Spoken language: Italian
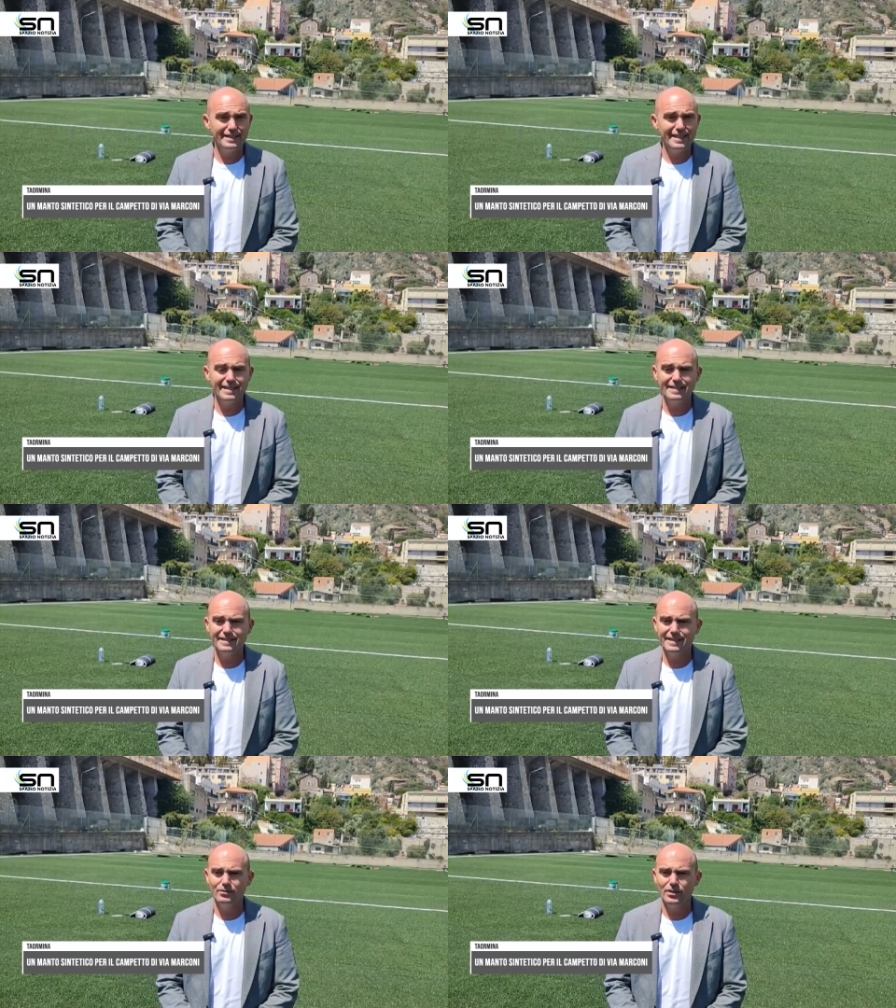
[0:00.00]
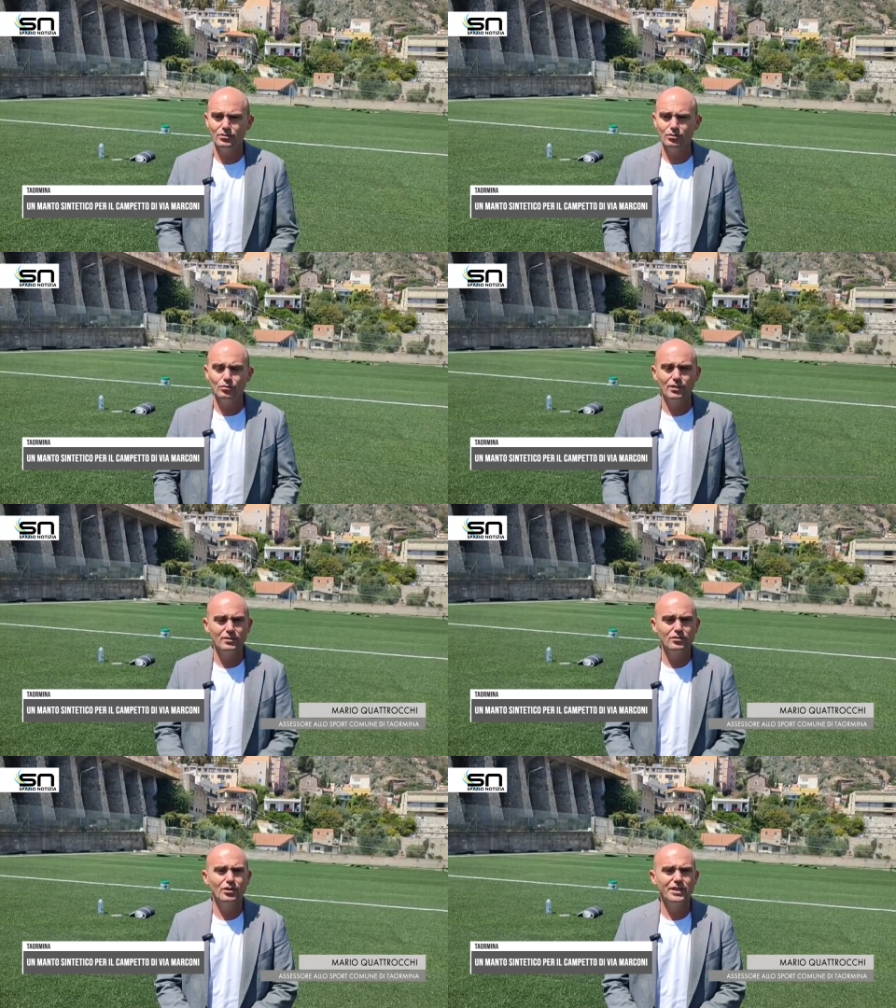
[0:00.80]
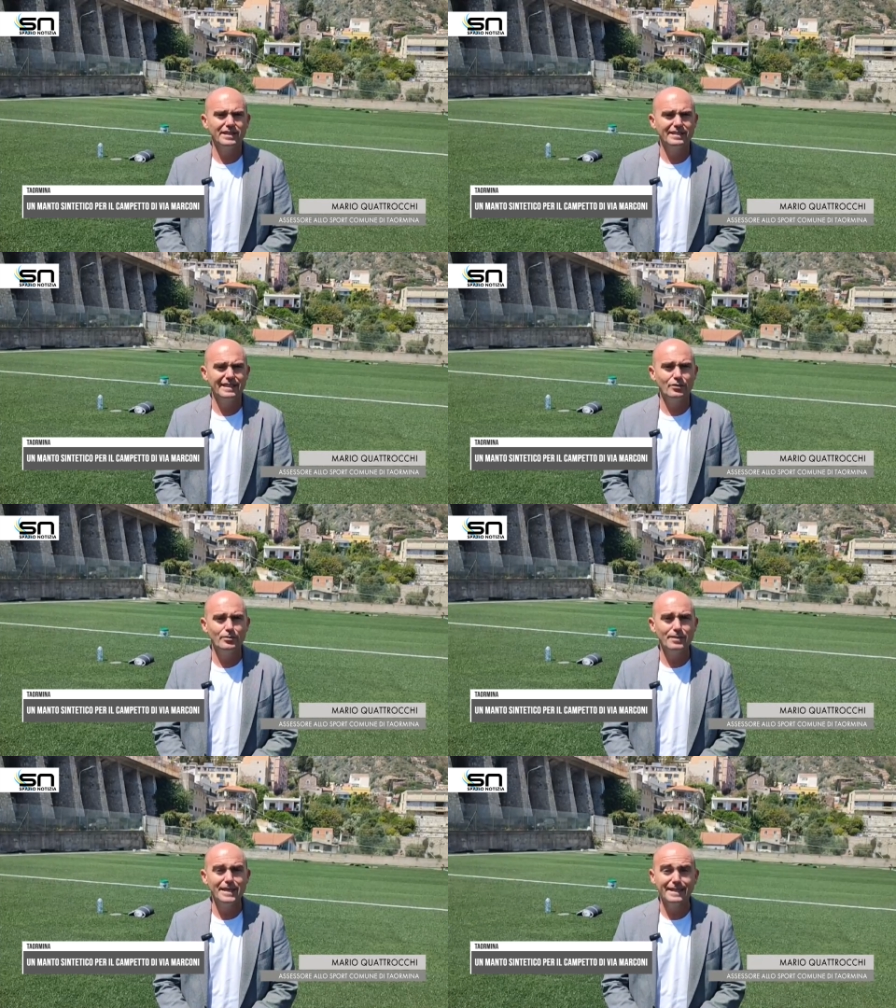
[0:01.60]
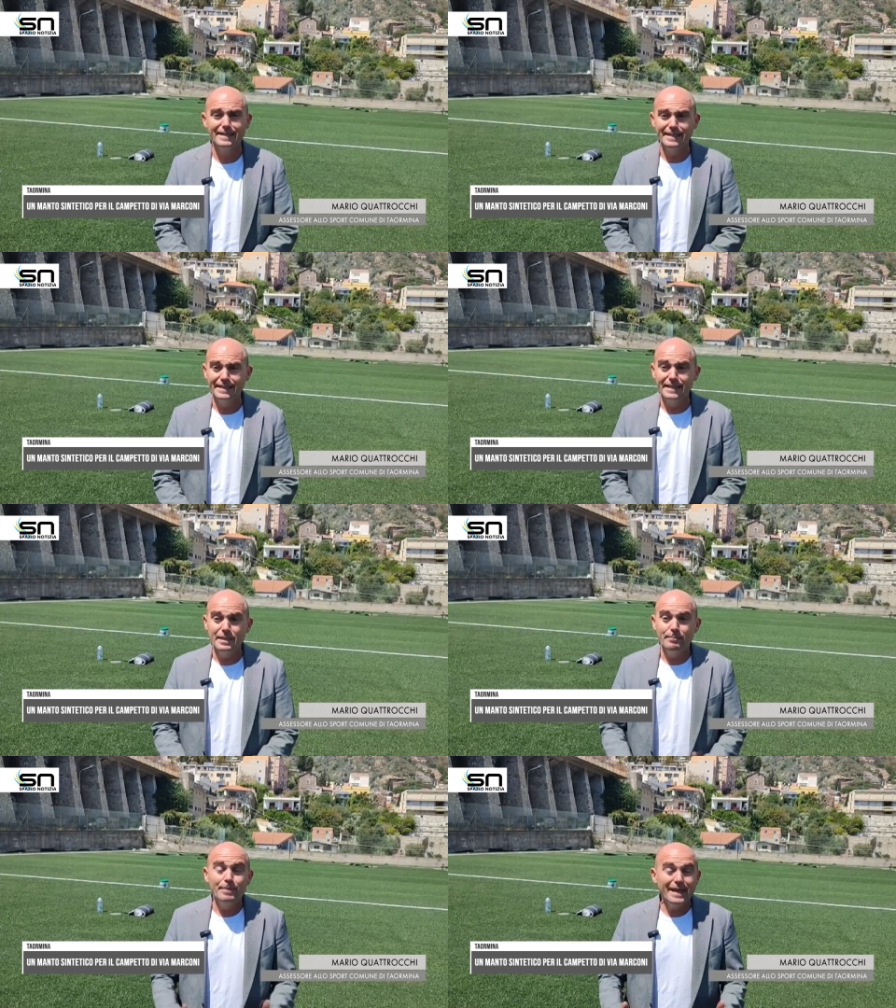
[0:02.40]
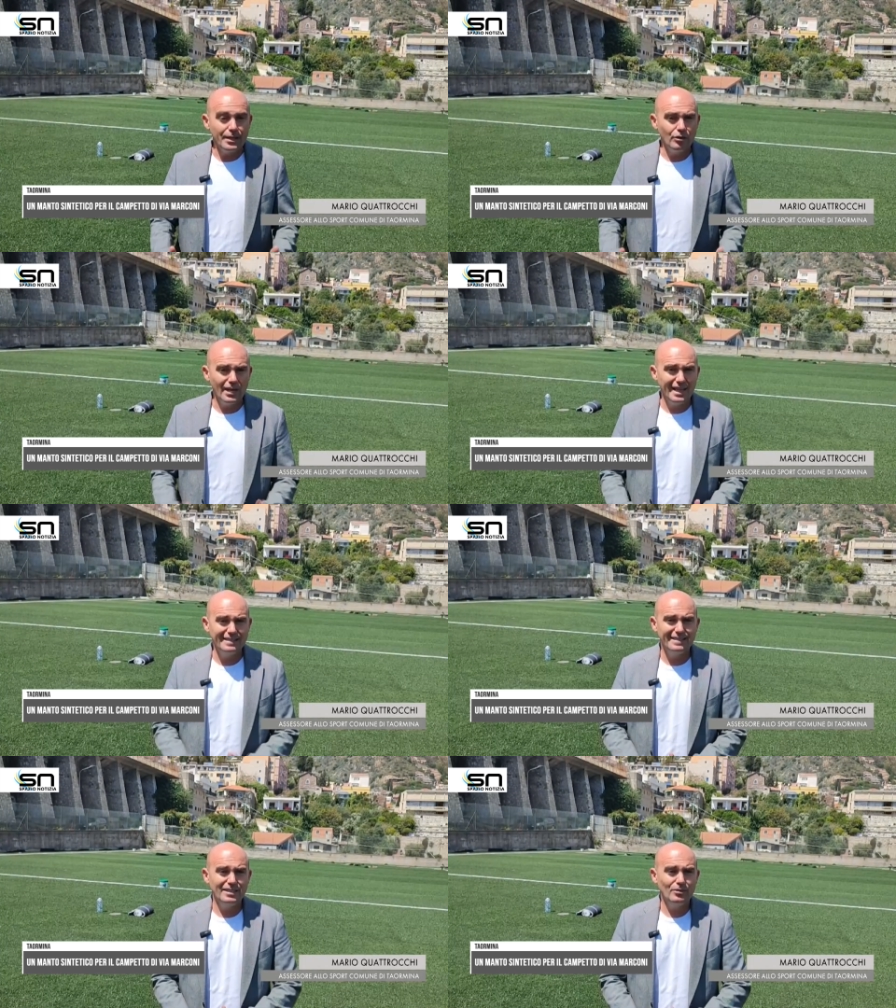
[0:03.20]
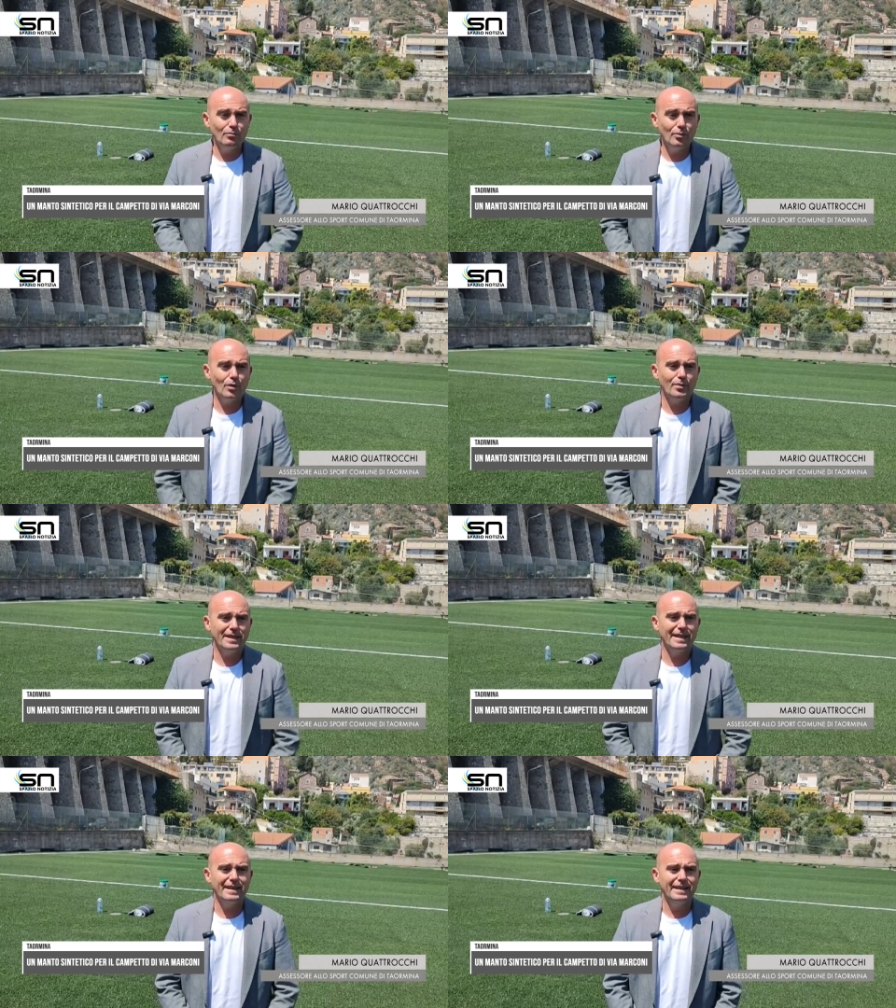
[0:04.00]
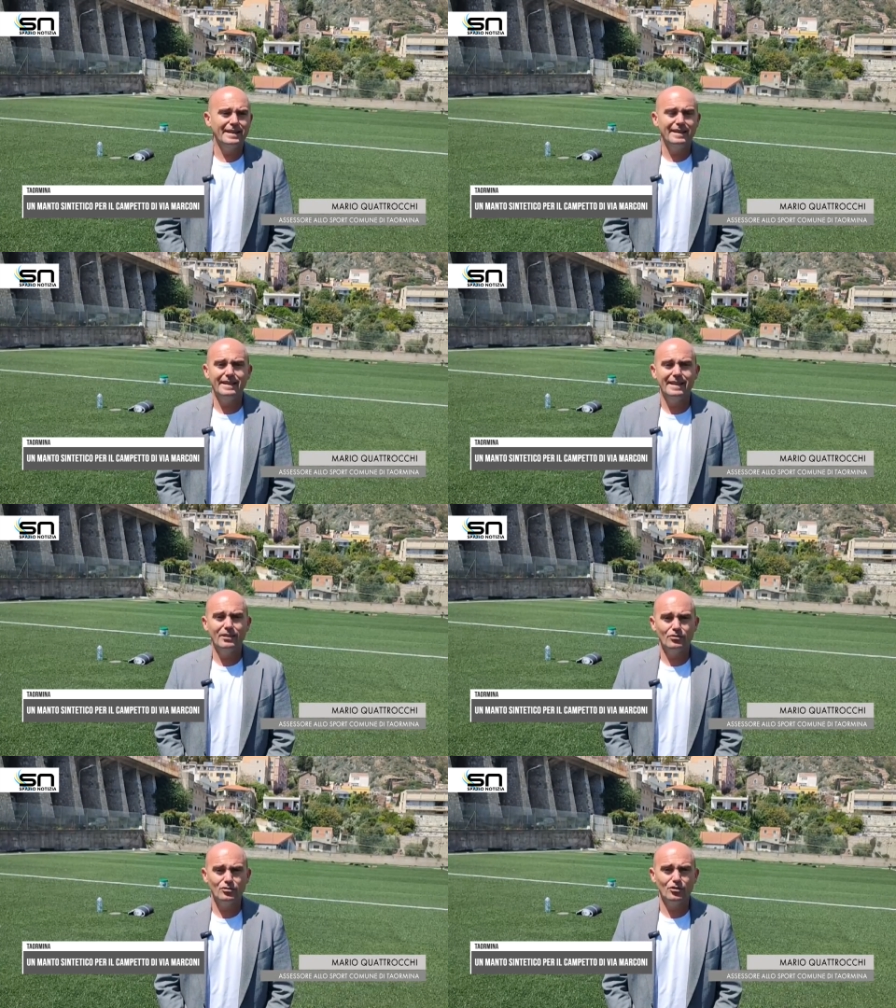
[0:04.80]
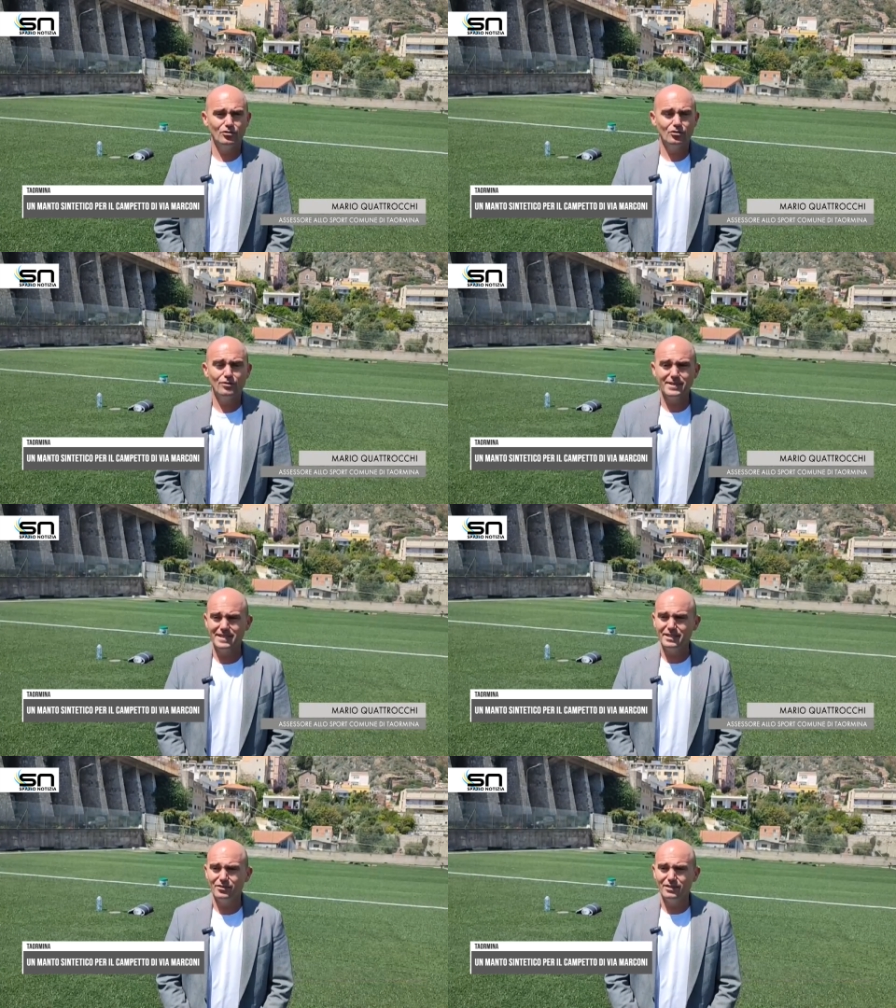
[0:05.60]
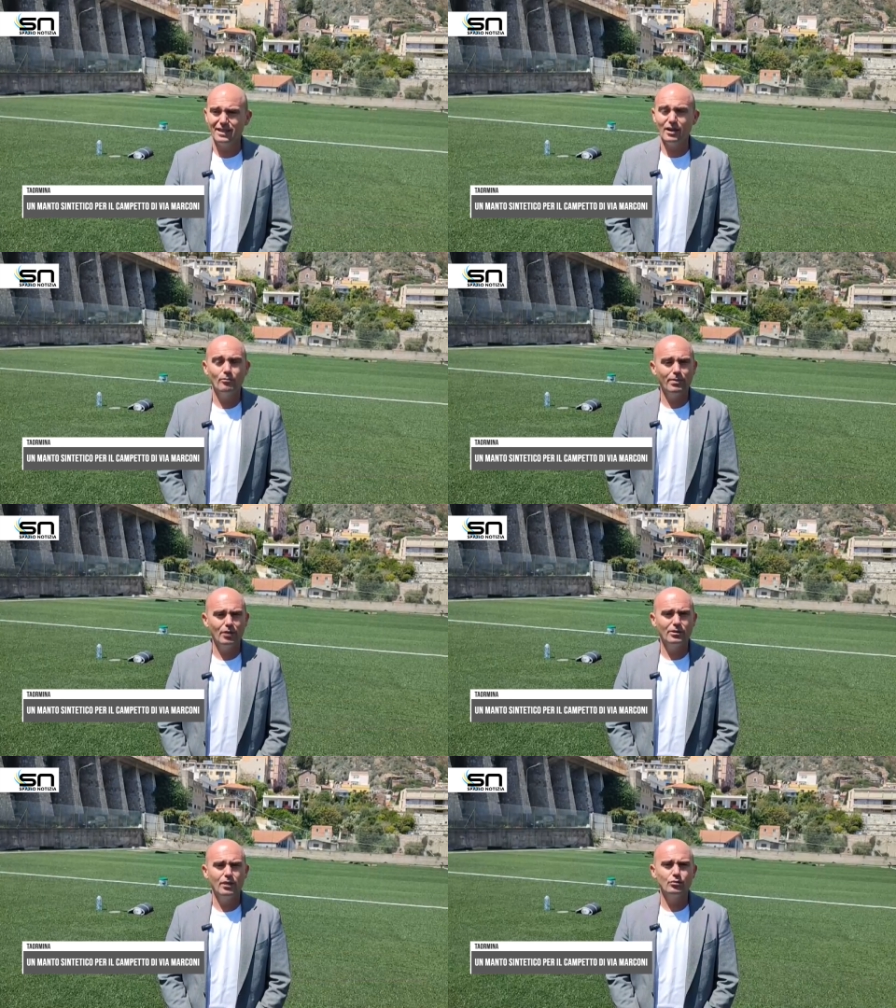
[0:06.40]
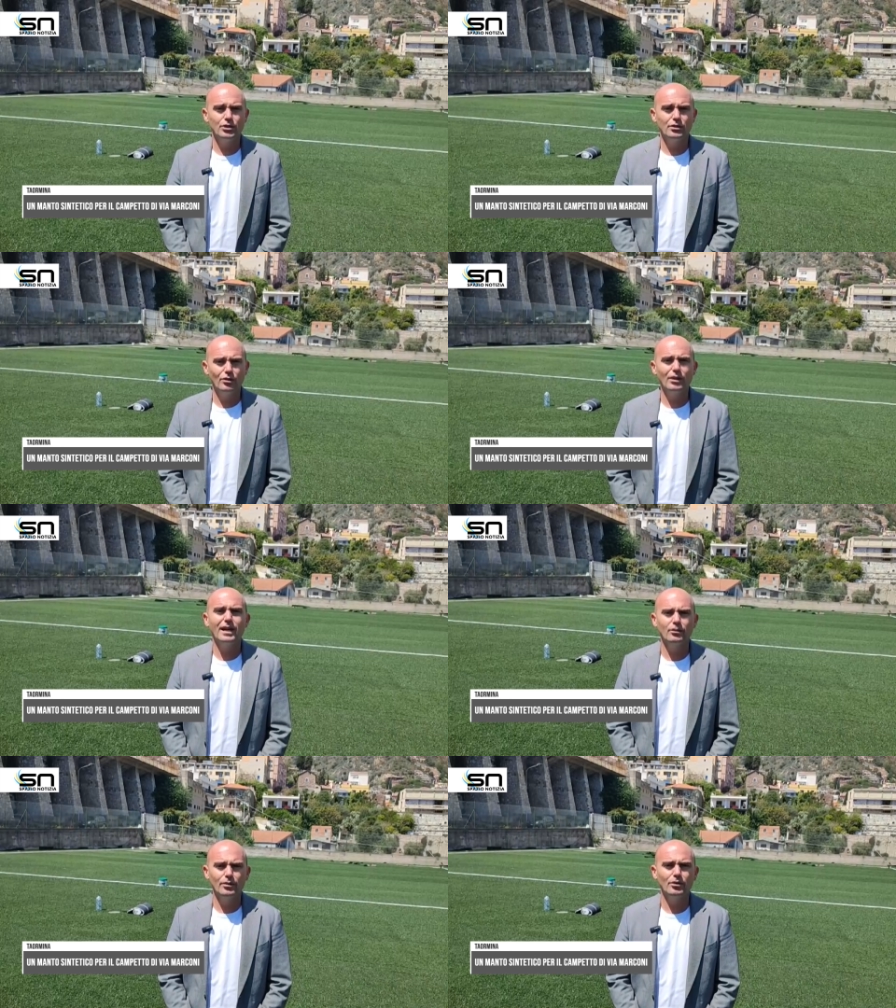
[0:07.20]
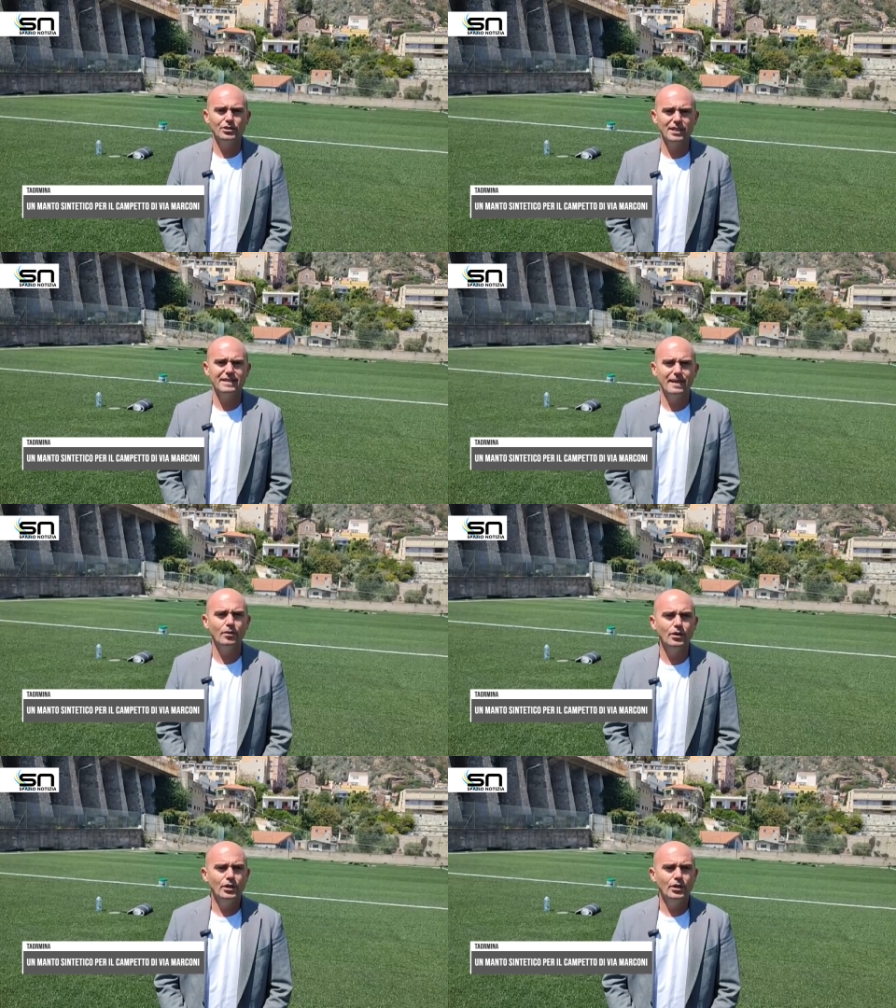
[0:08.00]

Tennis, che è una struttura storica di Taormina, pericolante un po' perché l'anno scorso, come si ricorderà, un palo della luce è crollato, però già siamo